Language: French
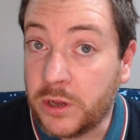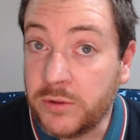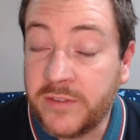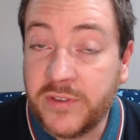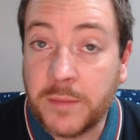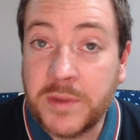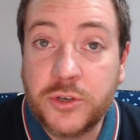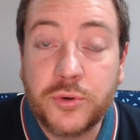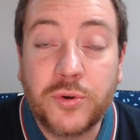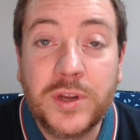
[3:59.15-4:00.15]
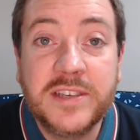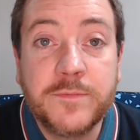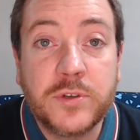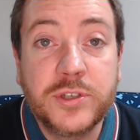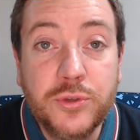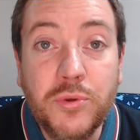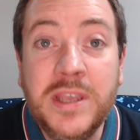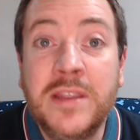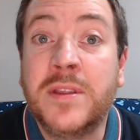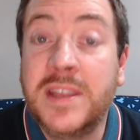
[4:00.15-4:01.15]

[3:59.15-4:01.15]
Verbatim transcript: On a fait un match relativement solide